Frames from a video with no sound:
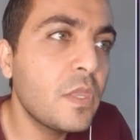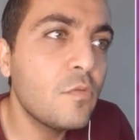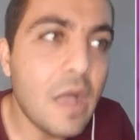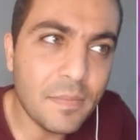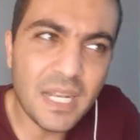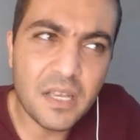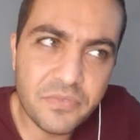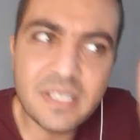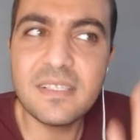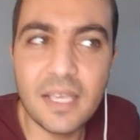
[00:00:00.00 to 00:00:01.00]
واعمل لك
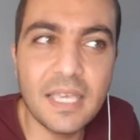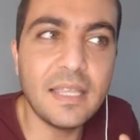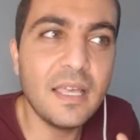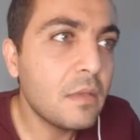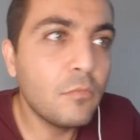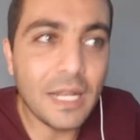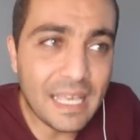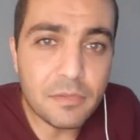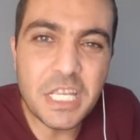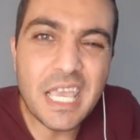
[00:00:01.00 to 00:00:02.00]
فصله كده بقول لك
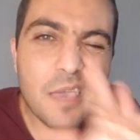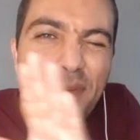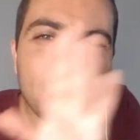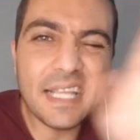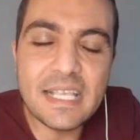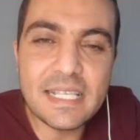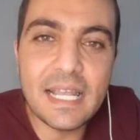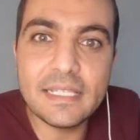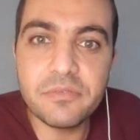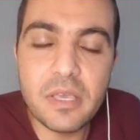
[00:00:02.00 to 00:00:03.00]
يا باشا ابعد هذا
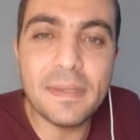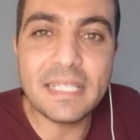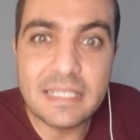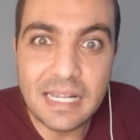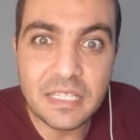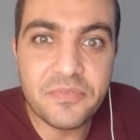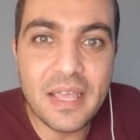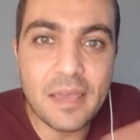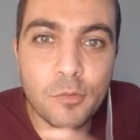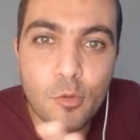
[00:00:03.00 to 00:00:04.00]
الهدف ابعد هذا الهدف
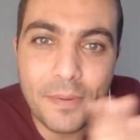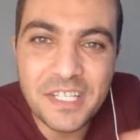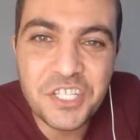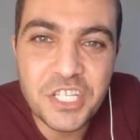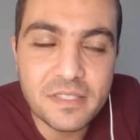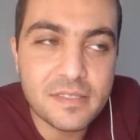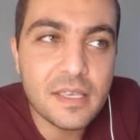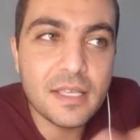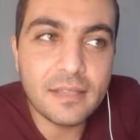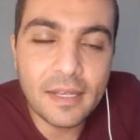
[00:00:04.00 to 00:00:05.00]
يعني اعمل له بانشد
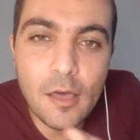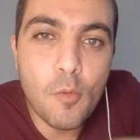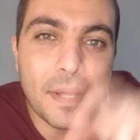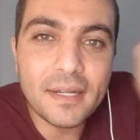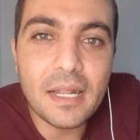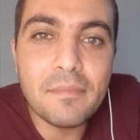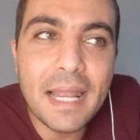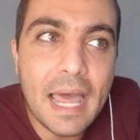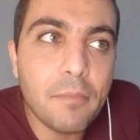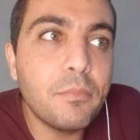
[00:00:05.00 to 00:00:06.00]
طلعه بره
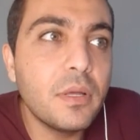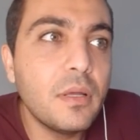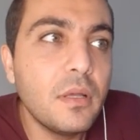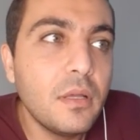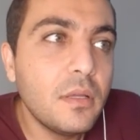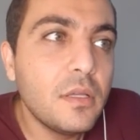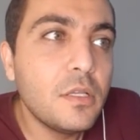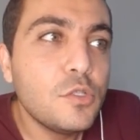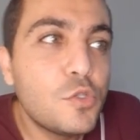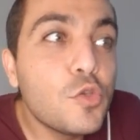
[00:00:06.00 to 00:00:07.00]
الملعب
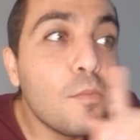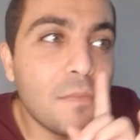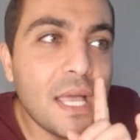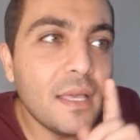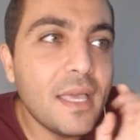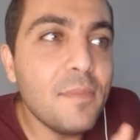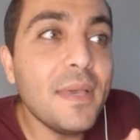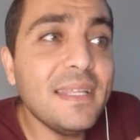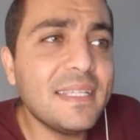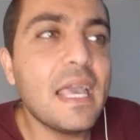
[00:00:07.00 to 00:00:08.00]
ثم
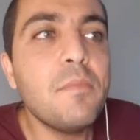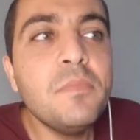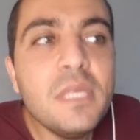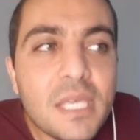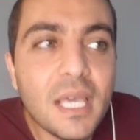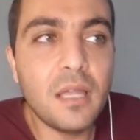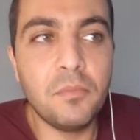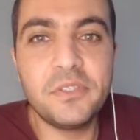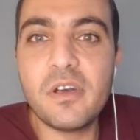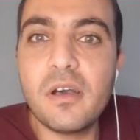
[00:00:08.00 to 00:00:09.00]
ابعد جميع
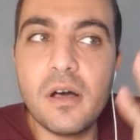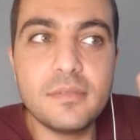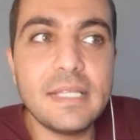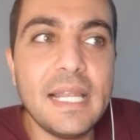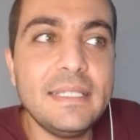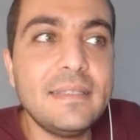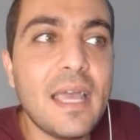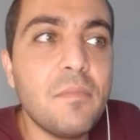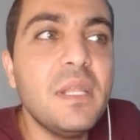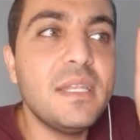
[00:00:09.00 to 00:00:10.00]
البطاقات التي
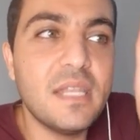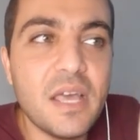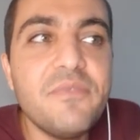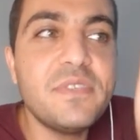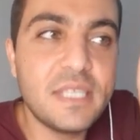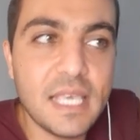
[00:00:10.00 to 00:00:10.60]
تحمل نفس